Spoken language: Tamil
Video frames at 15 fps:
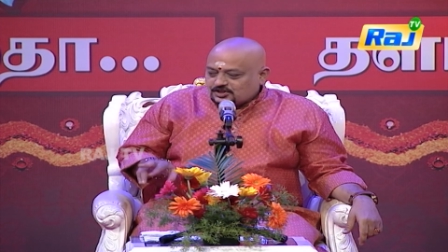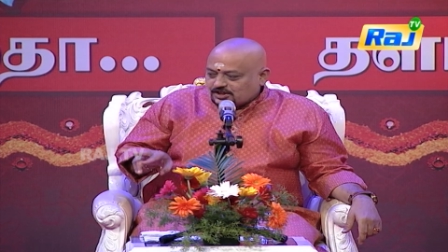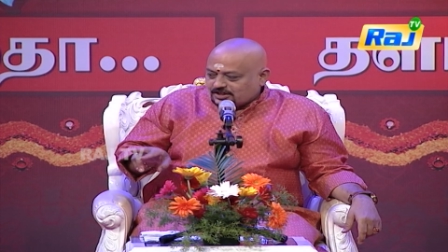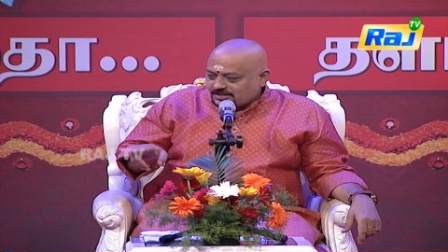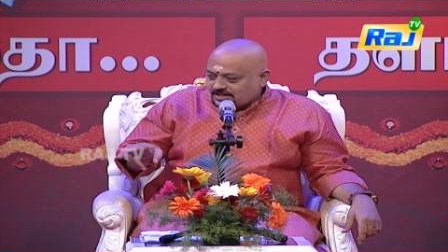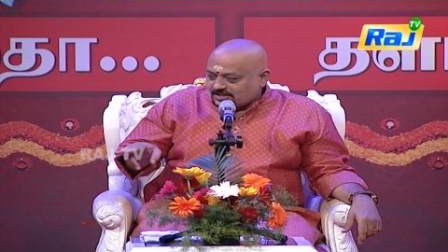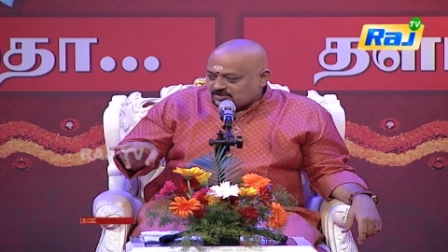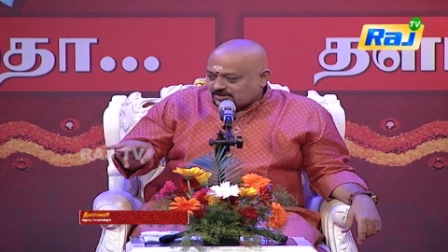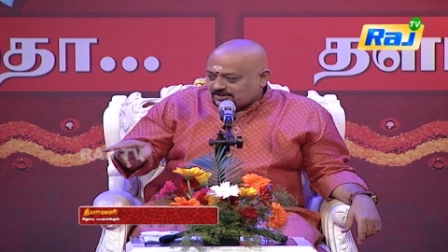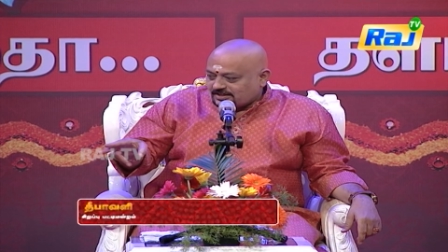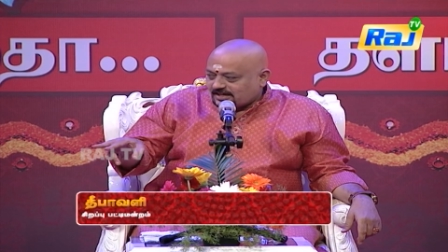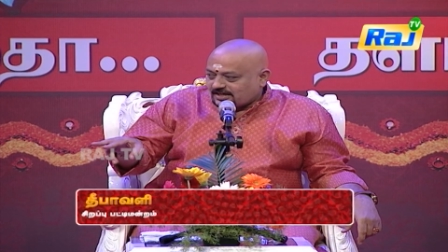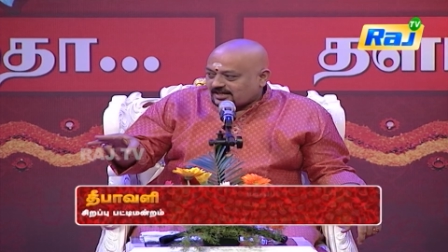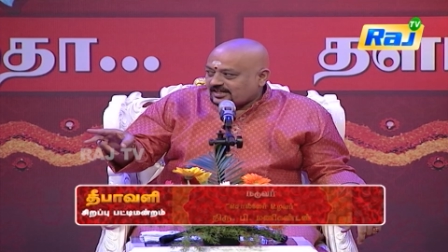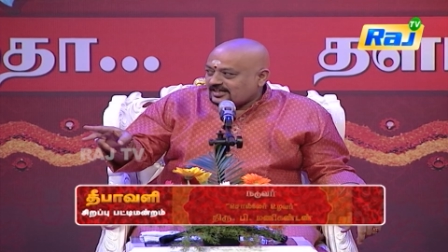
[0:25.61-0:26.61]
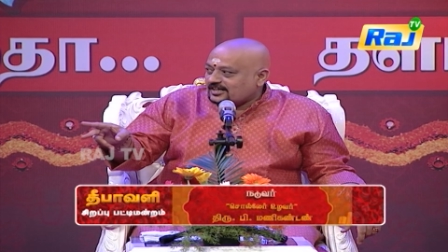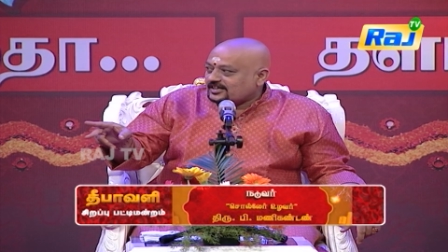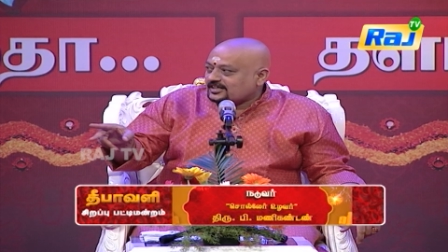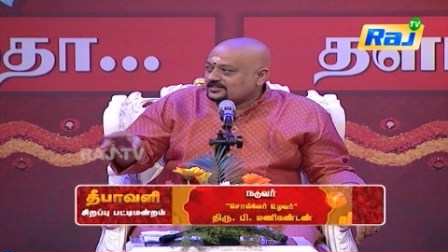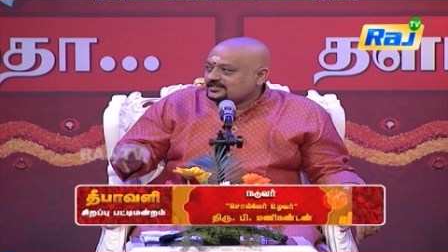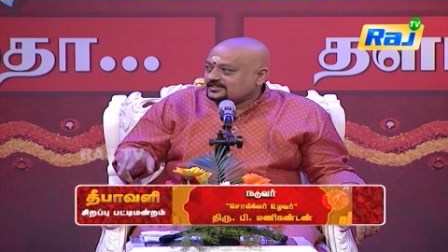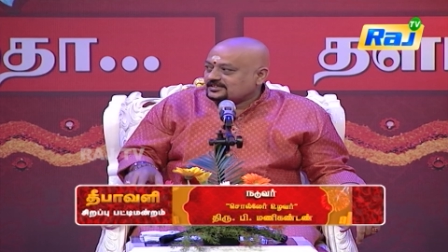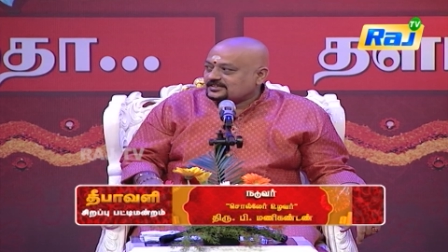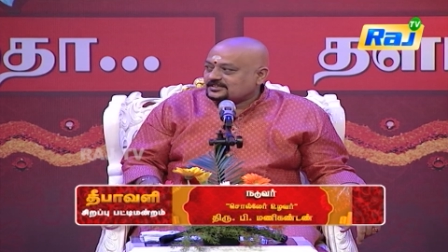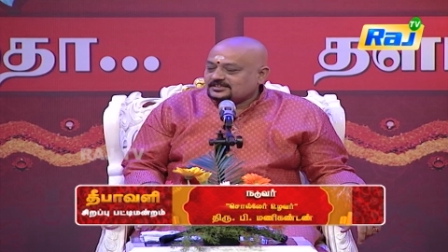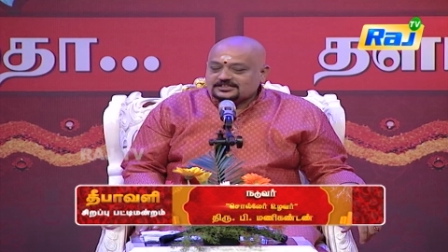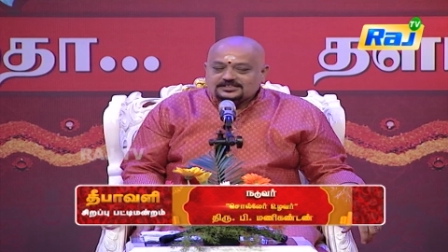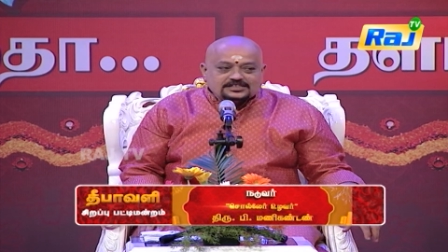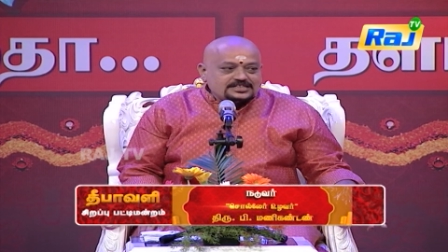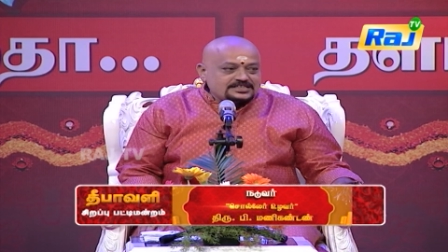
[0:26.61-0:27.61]
சின்ன சின்ன நடை நடந்து
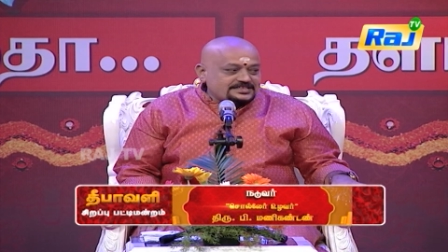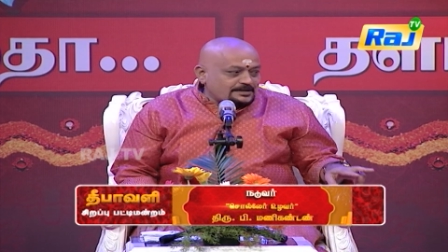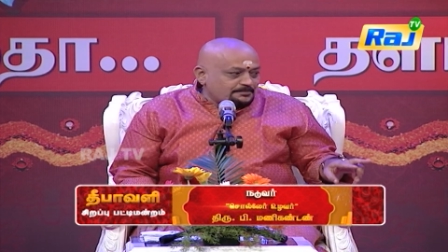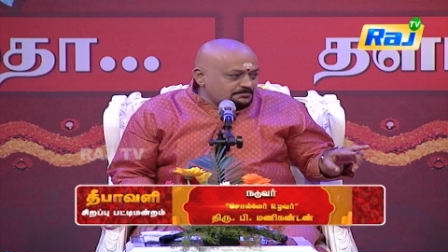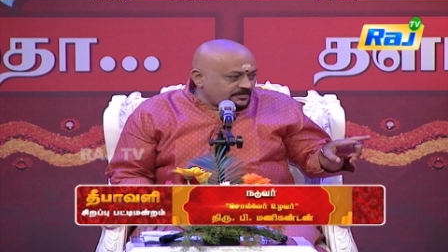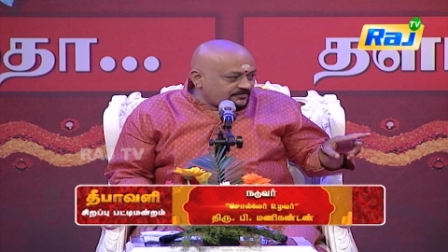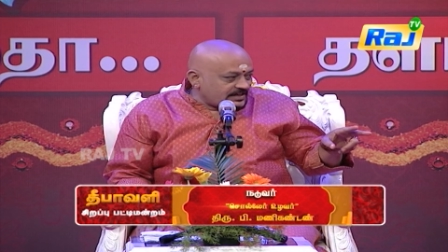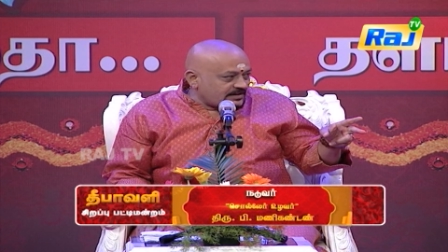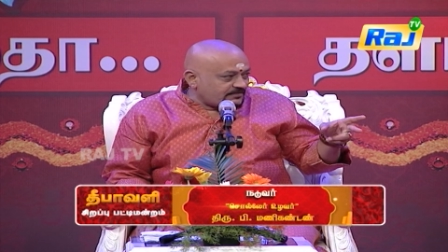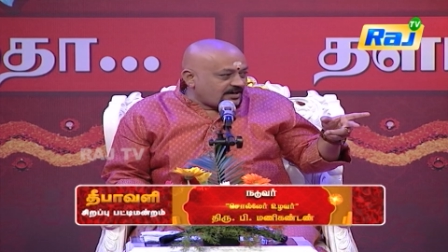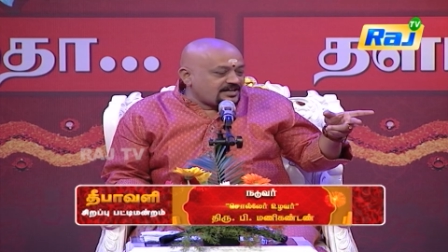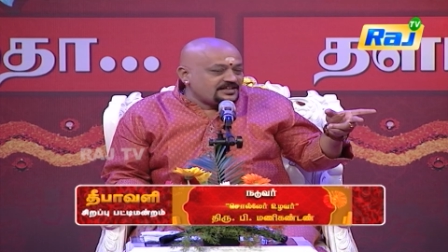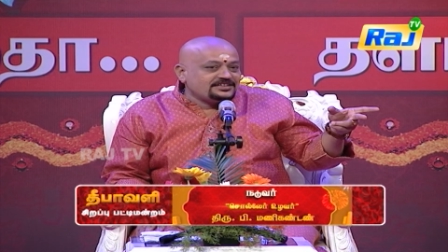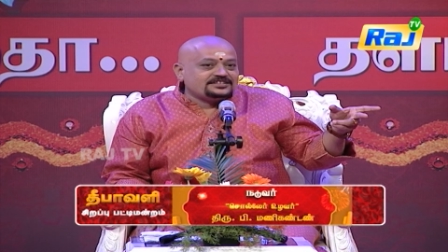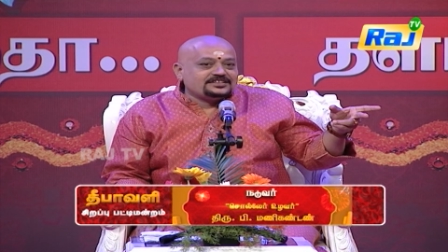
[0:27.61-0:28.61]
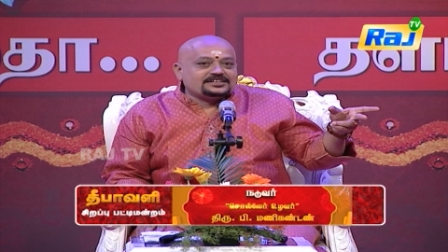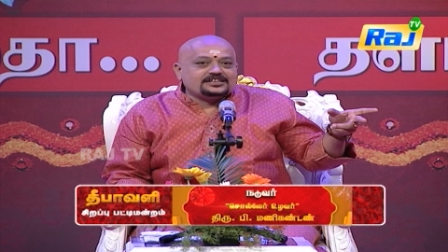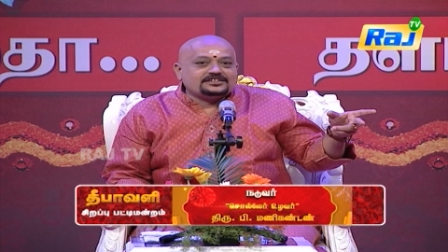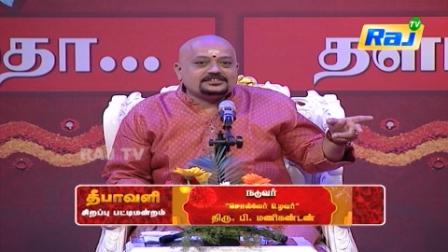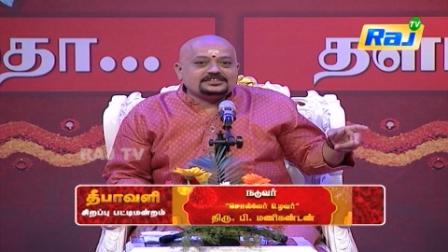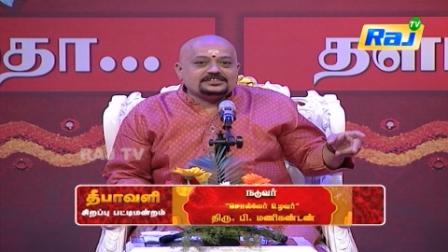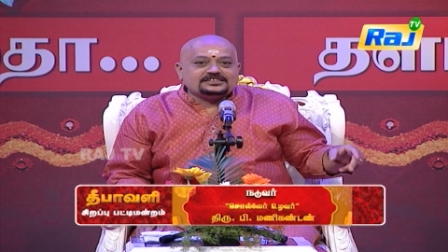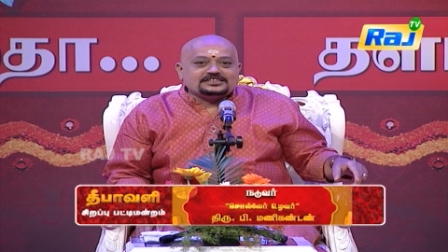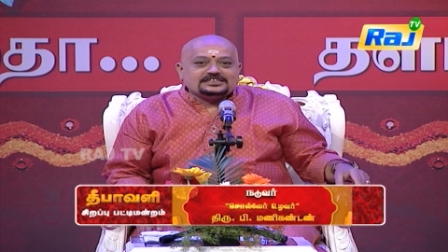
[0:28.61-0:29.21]
செம்பவட வாய் திறந்து